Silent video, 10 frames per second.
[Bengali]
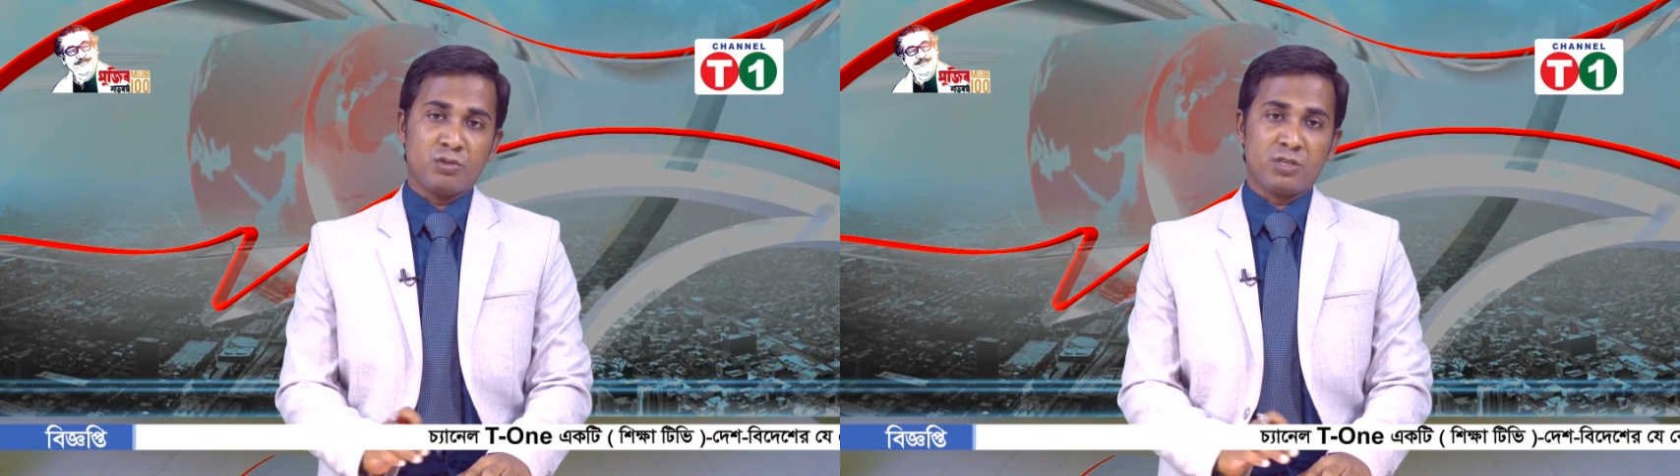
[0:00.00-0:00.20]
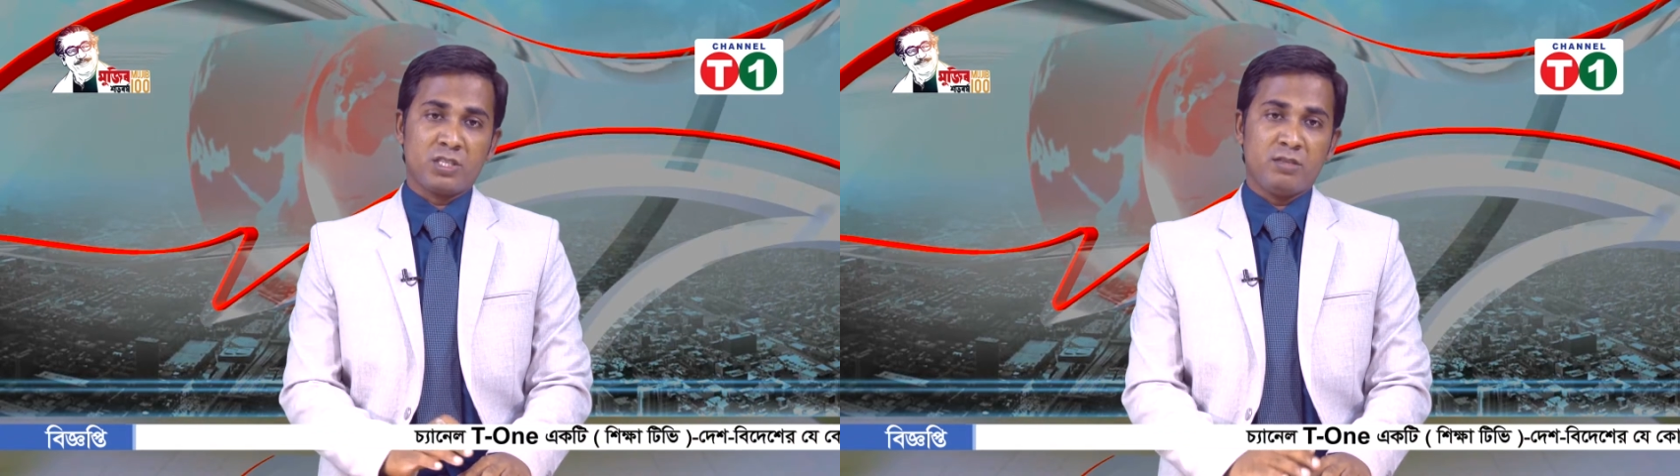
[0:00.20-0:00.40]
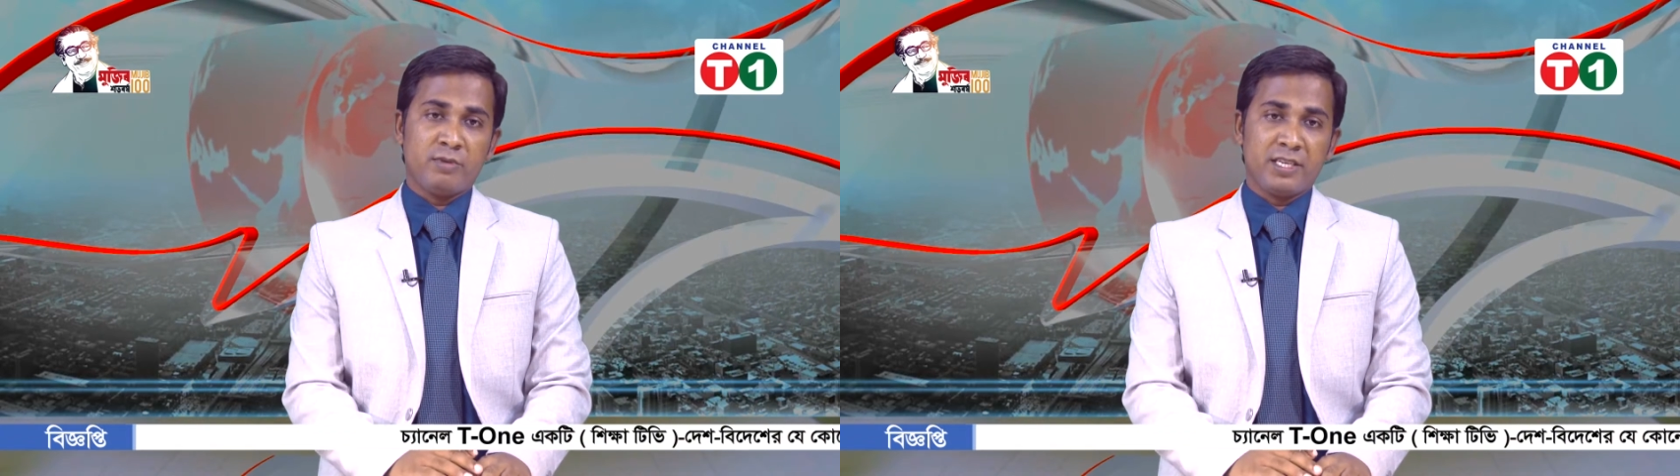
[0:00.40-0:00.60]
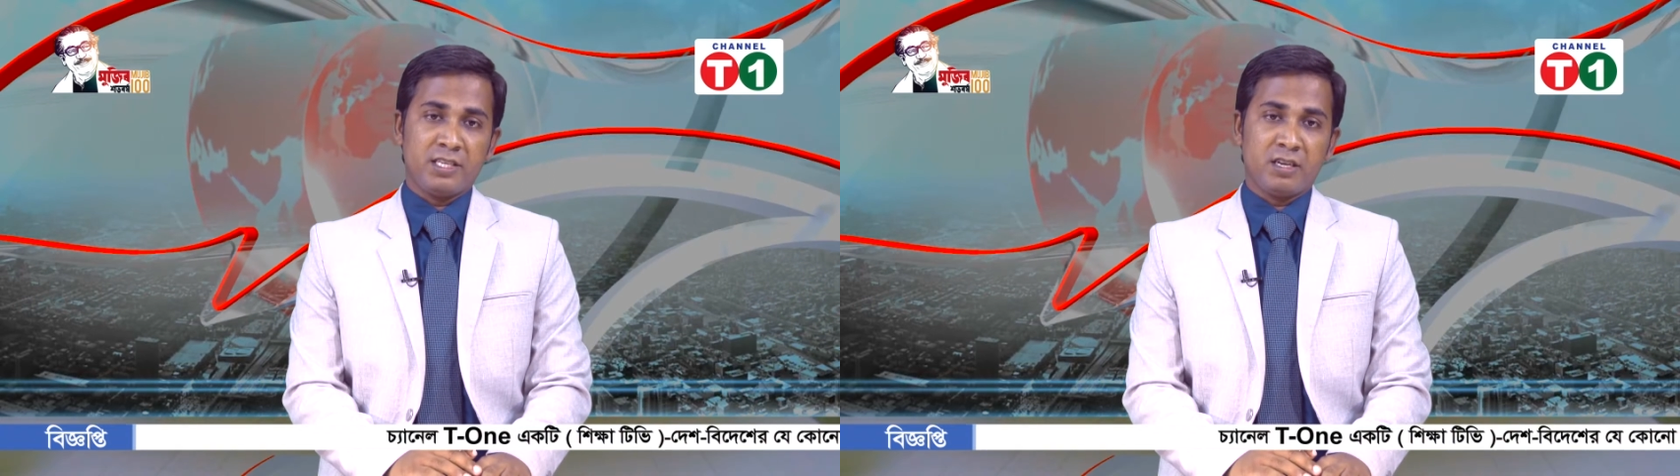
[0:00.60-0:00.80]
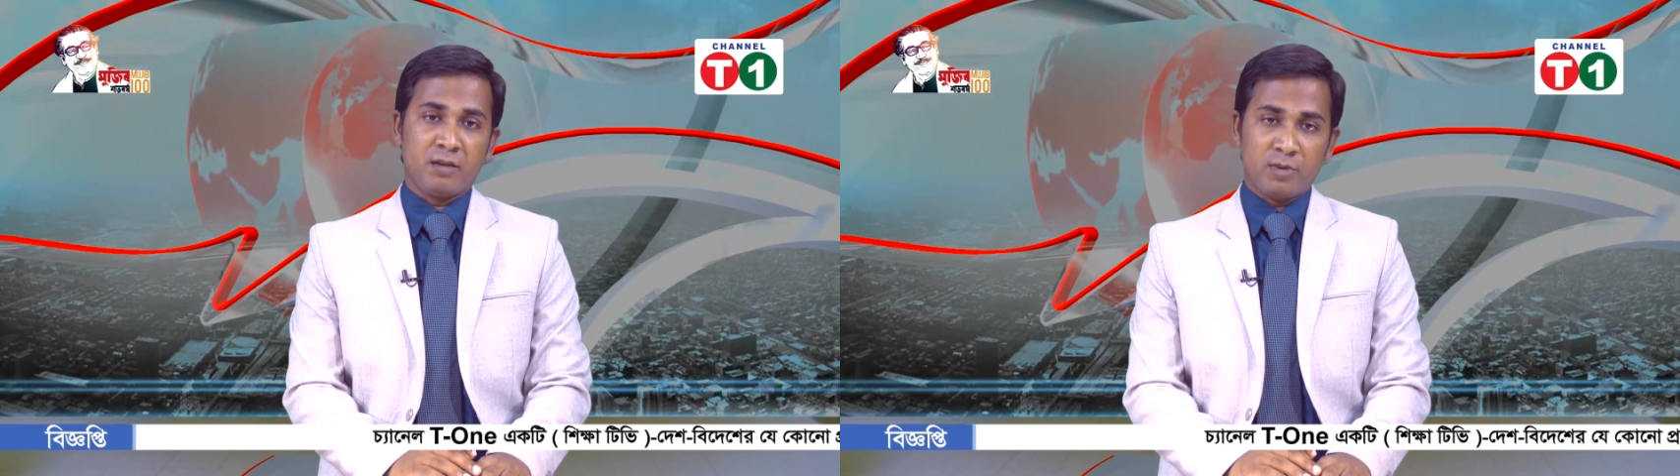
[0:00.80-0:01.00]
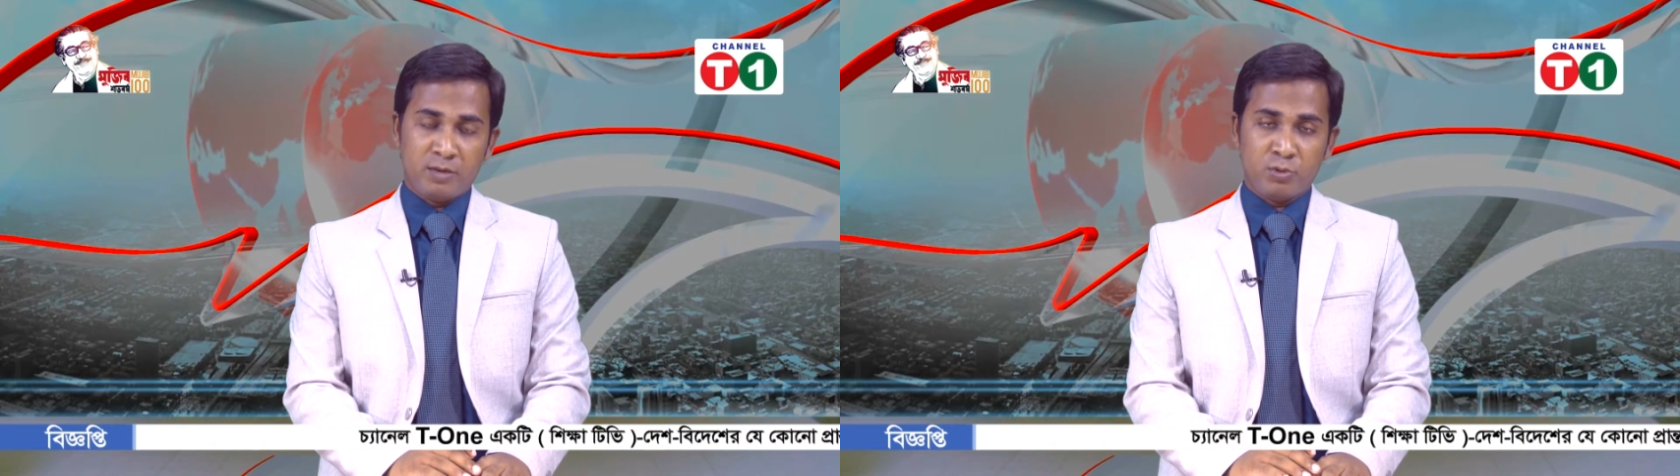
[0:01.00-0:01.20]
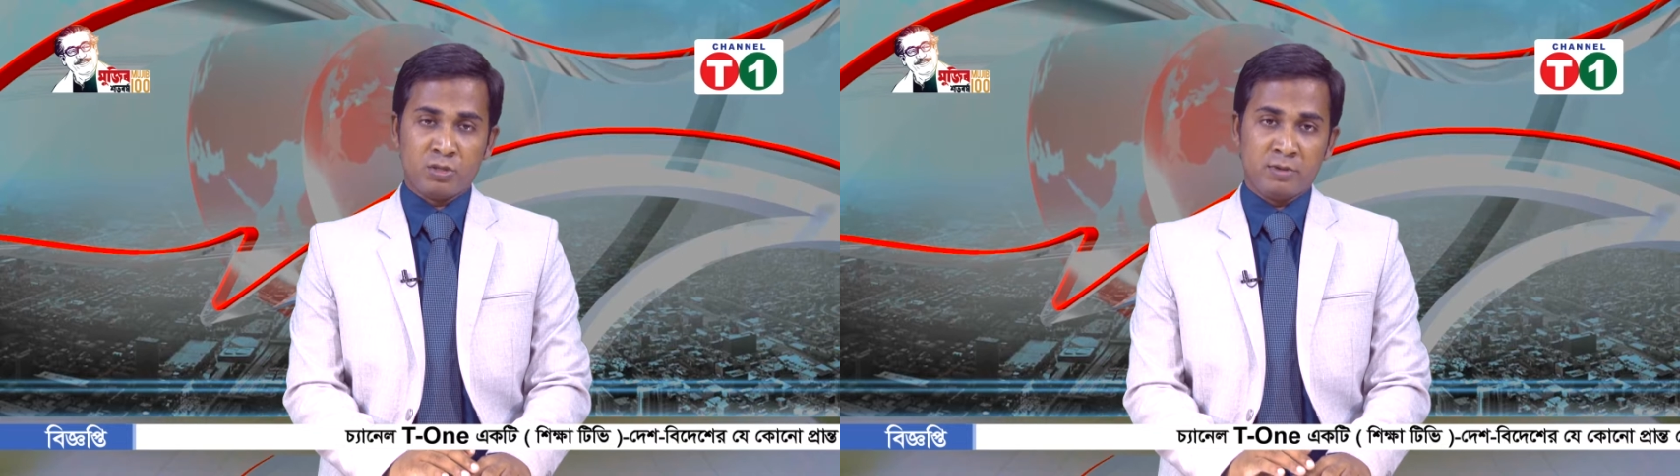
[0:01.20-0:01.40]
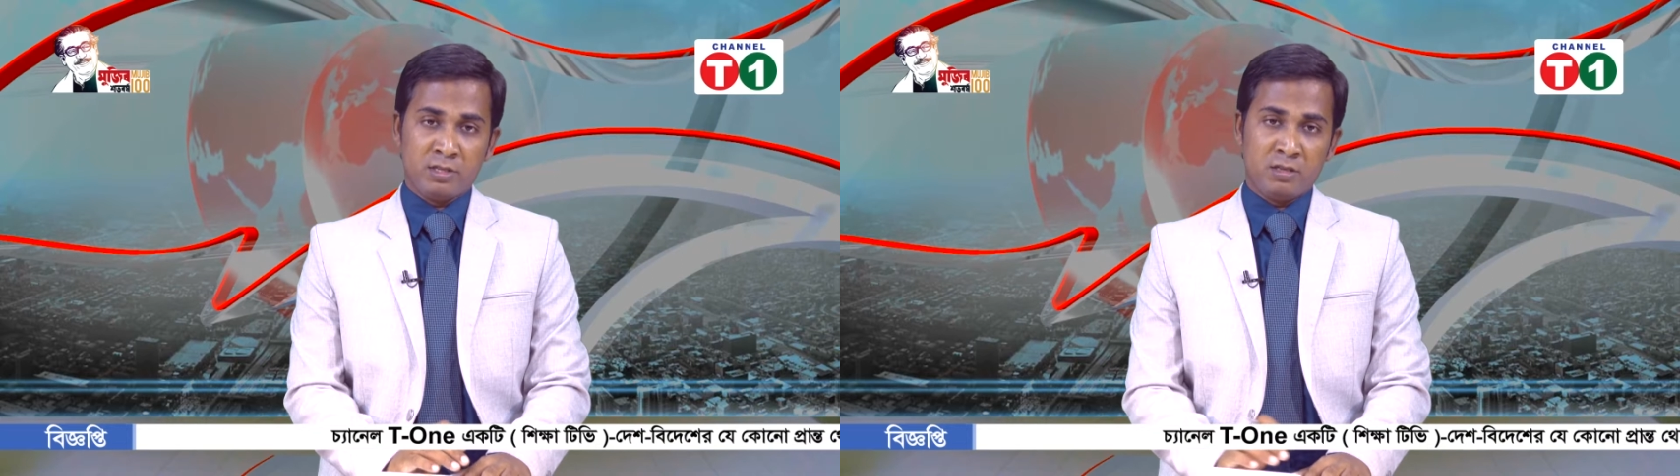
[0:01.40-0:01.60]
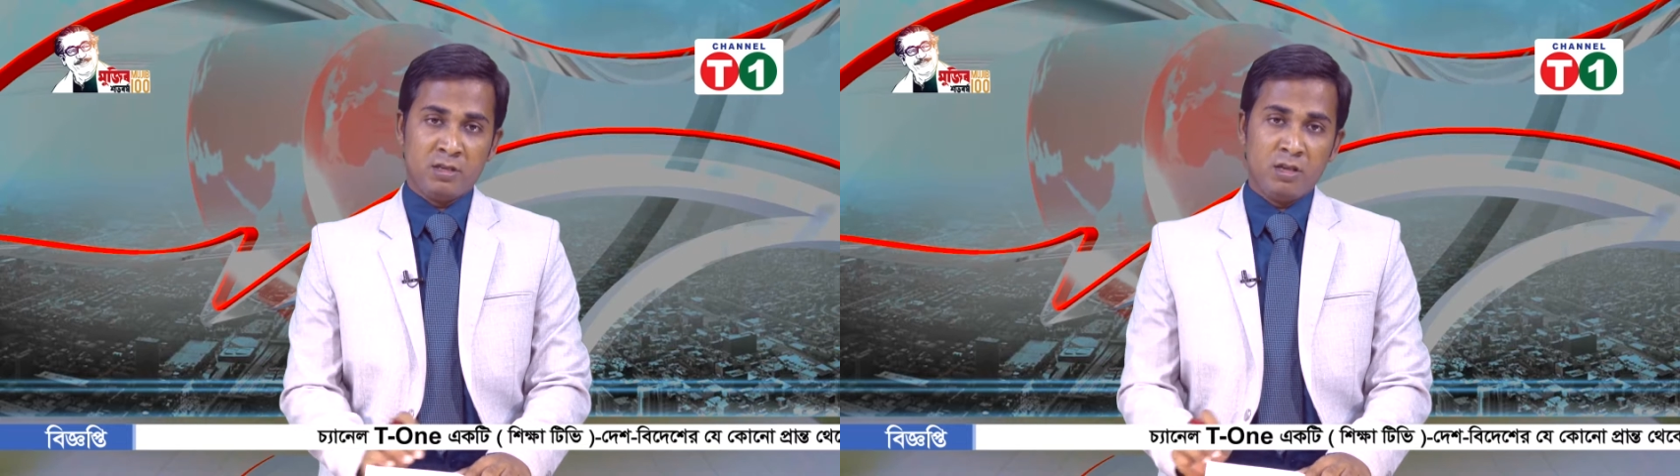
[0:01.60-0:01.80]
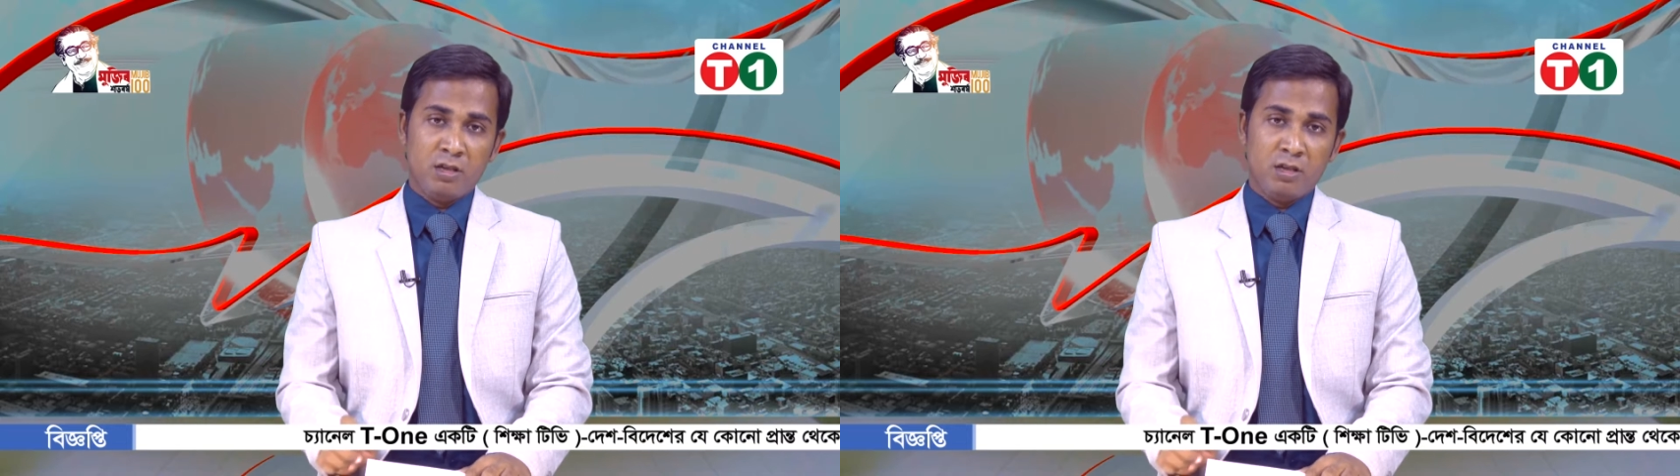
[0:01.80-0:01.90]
সন্ত্রাসী বাহিনীর হামলার প্রতিবাদে